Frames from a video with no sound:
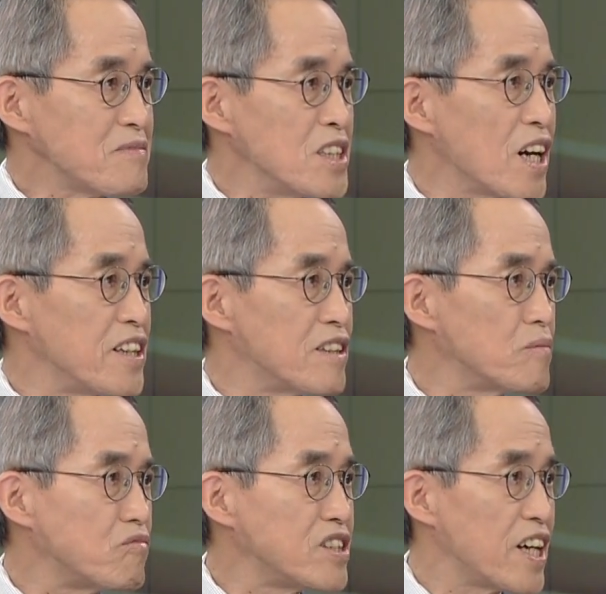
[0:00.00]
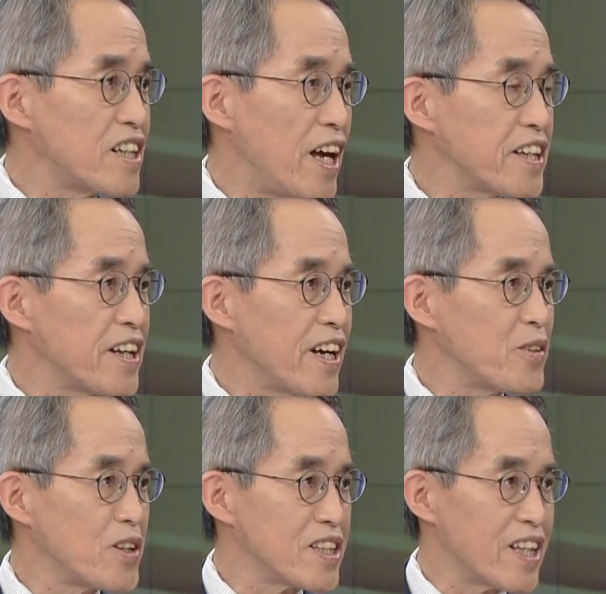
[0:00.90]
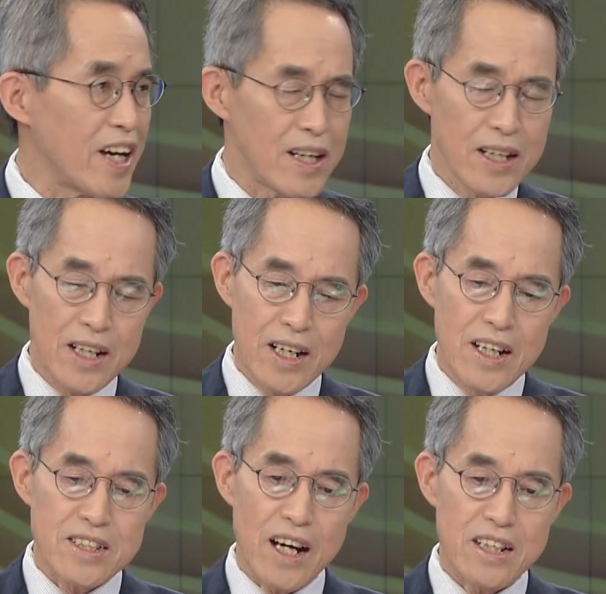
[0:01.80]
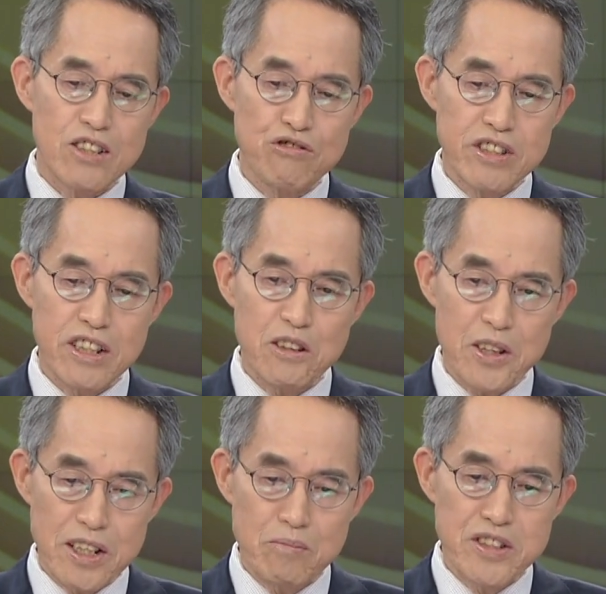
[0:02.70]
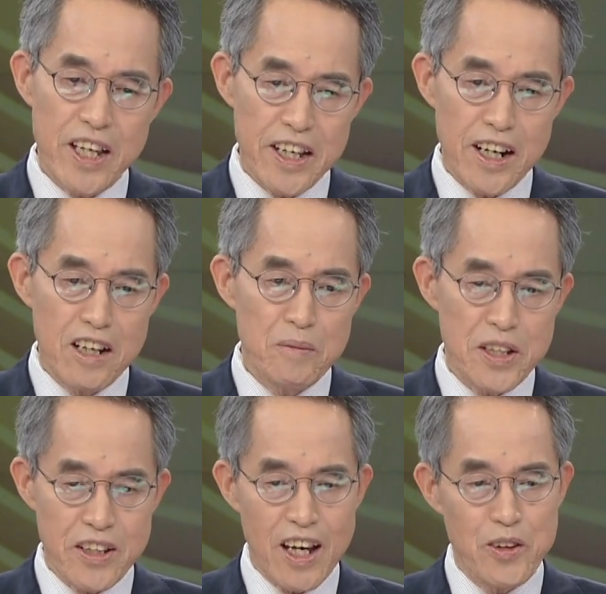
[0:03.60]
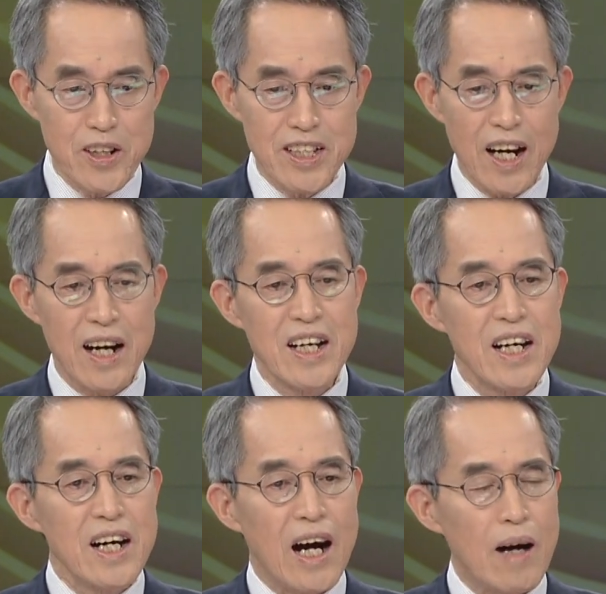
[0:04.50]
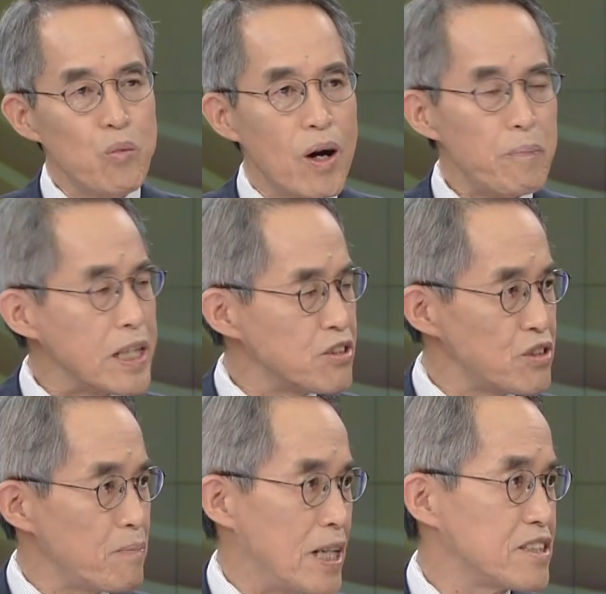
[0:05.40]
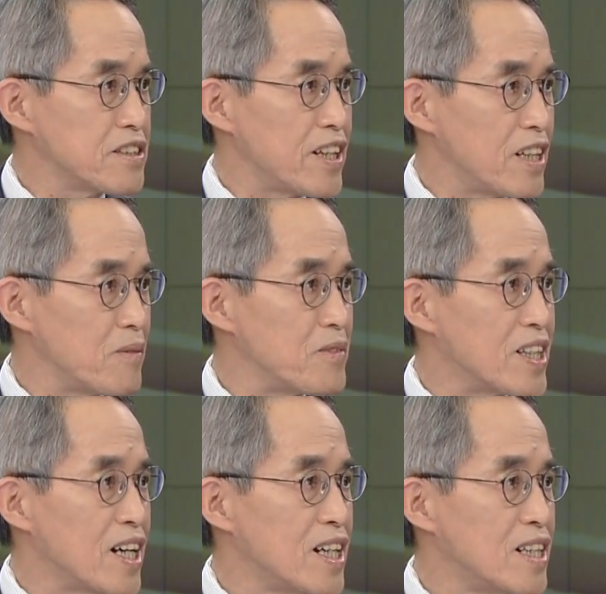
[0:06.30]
그러니까 이런 문제를 해결해야 되는데 자, 기술적으로 이런 문제 해결하려면 어떻게 해야 되느냐. 암호화폐 기술이 발전을 해야 됩니다.